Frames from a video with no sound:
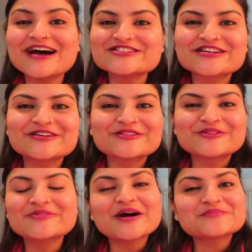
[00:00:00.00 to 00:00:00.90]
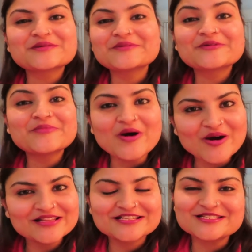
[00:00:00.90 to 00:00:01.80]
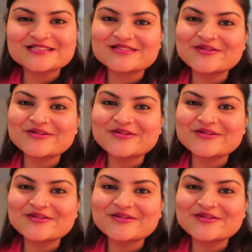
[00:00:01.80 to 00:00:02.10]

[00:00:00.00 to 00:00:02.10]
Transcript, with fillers: आशा करती हूँ आप सब लोग बहुत अच्छे